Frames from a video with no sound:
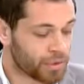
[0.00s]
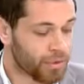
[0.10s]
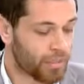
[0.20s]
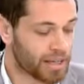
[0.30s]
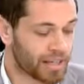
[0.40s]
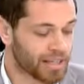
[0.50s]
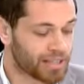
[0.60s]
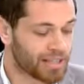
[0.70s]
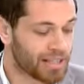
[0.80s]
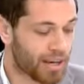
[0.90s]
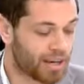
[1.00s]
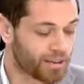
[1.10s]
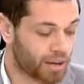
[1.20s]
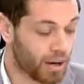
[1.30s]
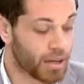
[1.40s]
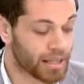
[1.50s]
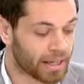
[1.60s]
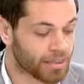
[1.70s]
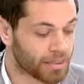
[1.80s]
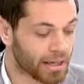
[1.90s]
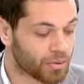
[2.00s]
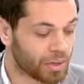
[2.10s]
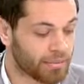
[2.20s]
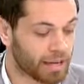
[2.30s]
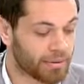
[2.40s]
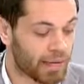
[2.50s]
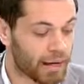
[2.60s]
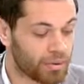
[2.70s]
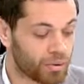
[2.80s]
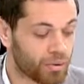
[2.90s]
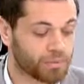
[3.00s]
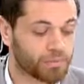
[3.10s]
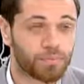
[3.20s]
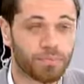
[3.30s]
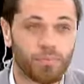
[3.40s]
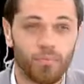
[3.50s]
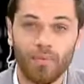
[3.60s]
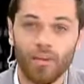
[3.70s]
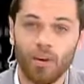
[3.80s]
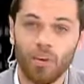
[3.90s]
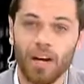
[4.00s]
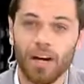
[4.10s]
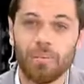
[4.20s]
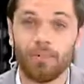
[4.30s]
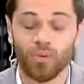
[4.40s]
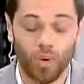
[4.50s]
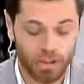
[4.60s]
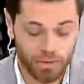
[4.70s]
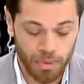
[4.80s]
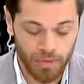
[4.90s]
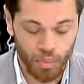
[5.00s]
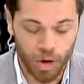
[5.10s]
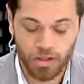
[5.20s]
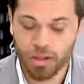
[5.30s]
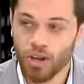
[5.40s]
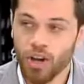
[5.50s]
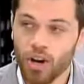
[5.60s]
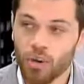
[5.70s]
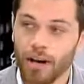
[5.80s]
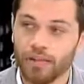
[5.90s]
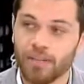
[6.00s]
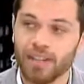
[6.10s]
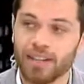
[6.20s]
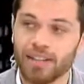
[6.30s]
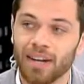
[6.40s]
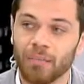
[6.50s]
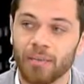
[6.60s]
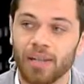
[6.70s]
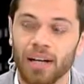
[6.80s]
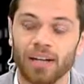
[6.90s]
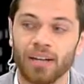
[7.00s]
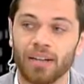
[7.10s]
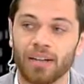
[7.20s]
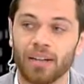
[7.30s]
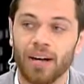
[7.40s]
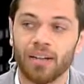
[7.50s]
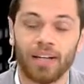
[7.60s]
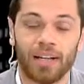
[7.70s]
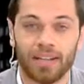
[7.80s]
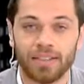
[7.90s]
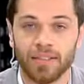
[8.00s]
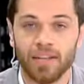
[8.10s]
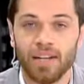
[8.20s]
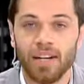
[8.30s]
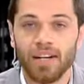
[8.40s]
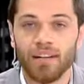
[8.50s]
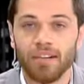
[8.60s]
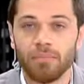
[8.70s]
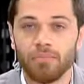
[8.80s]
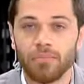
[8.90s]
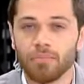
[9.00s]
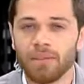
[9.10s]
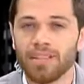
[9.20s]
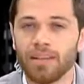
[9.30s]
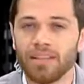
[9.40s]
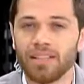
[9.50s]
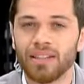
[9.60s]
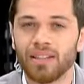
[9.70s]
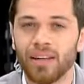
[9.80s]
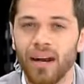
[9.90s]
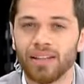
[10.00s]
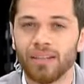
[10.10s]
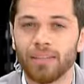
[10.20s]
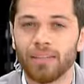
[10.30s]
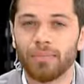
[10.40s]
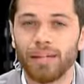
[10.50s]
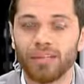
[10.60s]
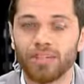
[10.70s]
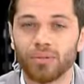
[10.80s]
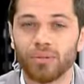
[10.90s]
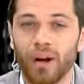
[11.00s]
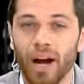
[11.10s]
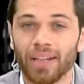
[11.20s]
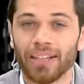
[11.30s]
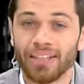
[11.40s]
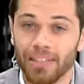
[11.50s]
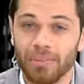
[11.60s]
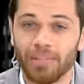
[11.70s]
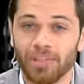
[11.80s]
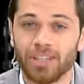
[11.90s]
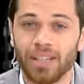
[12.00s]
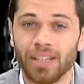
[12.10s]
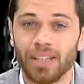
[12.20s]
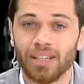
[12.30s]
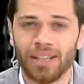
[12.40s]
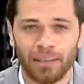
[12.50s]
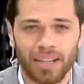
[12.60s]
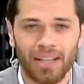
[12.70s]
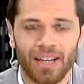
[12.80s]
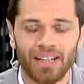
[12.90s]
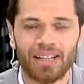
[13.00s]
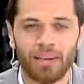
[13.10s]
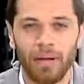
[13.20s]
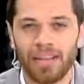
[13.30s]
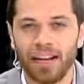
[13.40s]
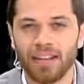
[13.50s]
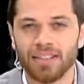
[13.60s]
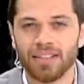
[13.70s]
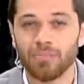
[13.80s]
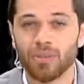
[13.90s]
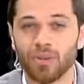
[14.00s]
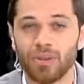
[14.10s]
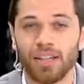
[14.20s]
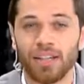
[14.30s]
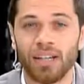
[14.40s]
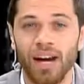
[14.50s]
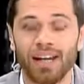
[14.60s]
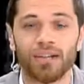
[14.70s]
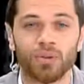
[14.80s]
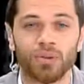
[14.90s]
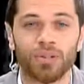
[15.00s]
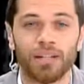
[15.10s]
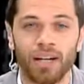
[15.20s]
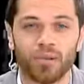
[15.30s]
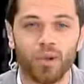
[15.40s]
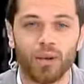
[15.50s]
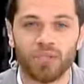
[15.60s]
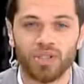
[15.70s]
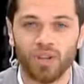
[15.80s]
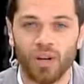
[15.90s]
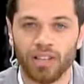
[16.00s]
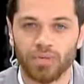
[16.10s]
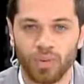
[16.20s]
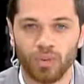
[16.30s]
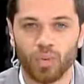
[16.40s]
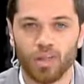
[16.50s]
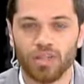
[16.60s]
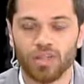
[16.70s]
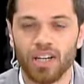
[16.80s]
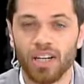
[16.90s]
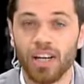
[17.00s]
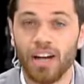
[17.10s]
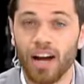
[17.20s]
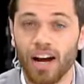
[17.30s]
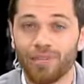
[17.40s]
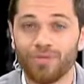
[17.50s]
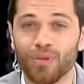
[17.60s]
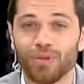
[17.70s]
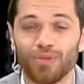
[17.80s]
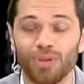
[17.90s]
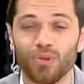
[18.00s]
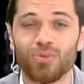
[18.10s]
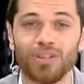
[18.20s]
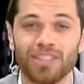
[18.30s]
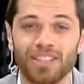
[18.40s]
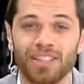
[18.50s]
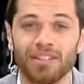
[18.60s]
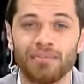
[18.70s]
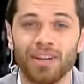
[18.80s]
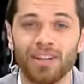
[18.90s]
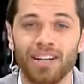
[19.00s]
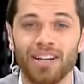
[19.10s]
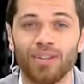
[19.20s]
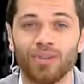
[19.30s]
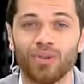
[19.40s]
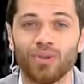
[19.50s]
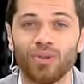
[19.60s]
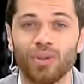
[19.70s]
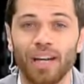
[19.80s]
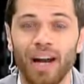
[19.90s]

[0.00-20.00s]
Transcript: واول جادجتس رح اول جادجت رح نكون عم نحكي عنه هو هالبابل واتش بابل واتش هو هالفكره اللي كنت عم بقولها انا عنها لكاتيا آه، مش من زمان كتير حتى بلشوا عدد كتير كبير من الشركات حتى بتذكر انا كنت عم بحكي عن سامسونج يلي اعلنوا انه هن رح يكونوا عم يشتغلوا على سمارت واتش ايفون في رومرز كثير كتار انه